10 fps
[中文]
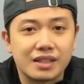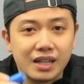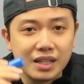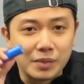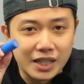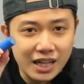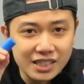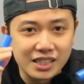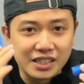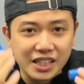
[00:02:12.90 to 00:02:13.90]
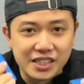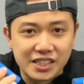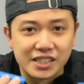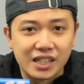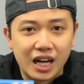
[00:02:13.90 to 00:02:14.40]
那你们看这个电
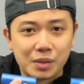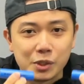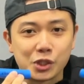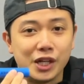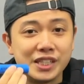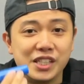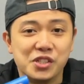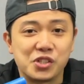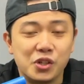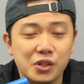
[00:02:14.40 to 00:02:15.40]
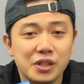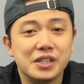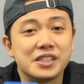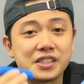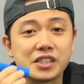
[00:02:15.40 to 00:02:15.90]
池啊，有没有觉得很眼熟？
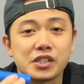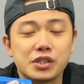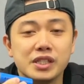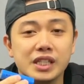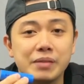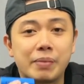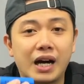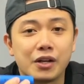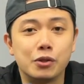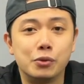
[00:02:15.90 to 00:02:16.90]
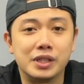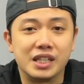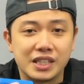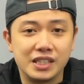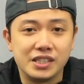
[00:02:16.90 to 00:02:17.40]
这个就是18650
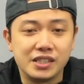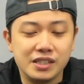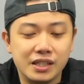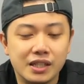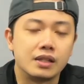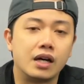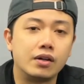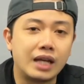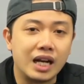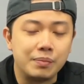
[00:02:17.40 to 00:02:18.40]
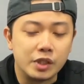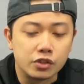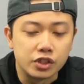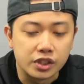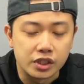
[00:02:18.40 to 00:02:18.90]
的电池，然后它里面
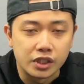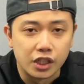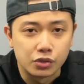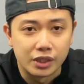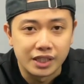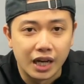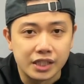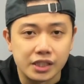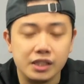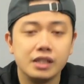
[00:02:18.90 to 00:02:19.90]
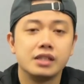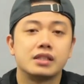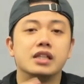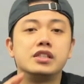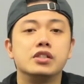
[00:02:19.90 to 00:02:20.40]
就是4颗串在一起。
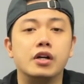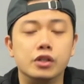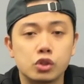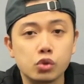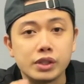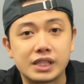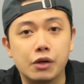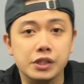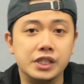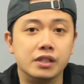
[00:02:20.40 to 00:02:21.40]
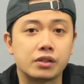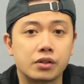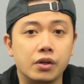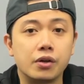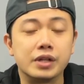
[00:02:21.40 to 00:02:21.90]
但是最早以前的
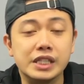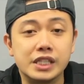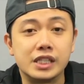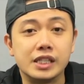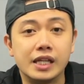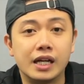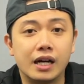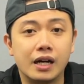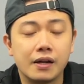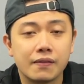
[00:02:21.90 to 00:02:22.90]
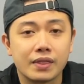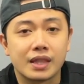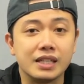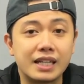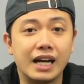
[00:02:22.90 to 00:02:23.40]
Gogoro 1系列啊，
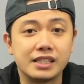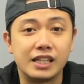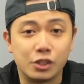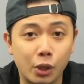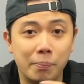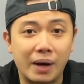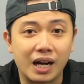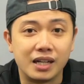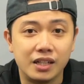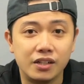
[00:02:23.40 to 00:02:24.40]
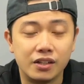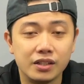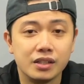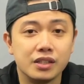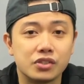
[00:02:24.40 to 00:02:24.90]
一开始还串8颗哦，
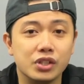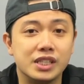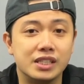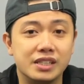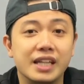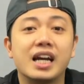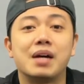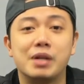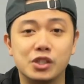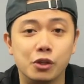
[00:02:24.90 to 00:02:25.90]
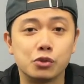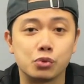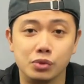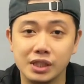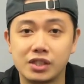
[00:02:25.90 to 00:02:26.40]
所以其实电量还蛮充
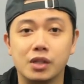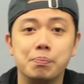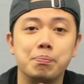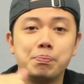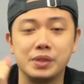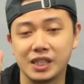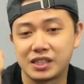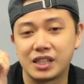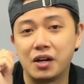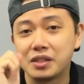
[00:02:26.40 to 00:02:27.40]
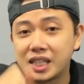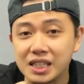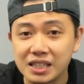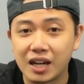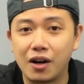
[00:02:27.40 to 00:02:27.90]
足的。那时候比较少
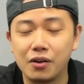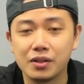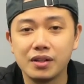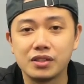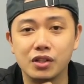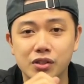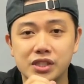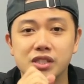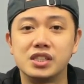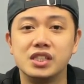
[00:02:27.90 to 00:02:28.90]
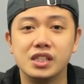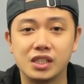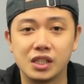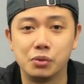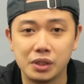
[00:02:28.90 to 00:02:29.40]
听到有死机的
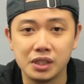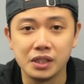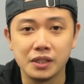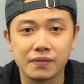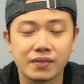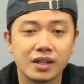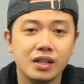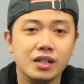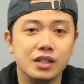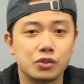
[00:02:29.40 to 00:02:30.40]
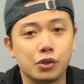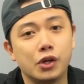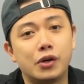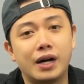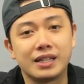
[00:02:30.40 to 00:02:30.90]
这个问题。最
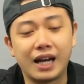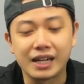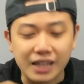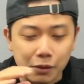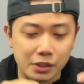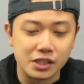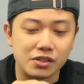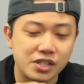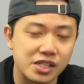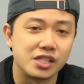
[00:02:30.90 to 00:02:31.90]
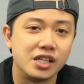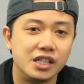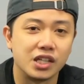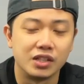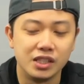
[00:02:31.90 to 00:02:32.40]
后啊，它也改为这种4
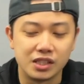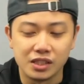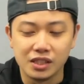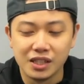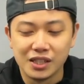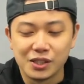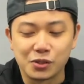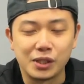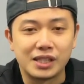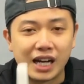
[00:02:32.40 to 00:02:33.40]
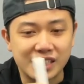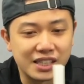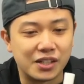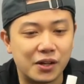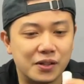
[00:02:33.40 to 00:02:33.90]
颗小电池，所以它这个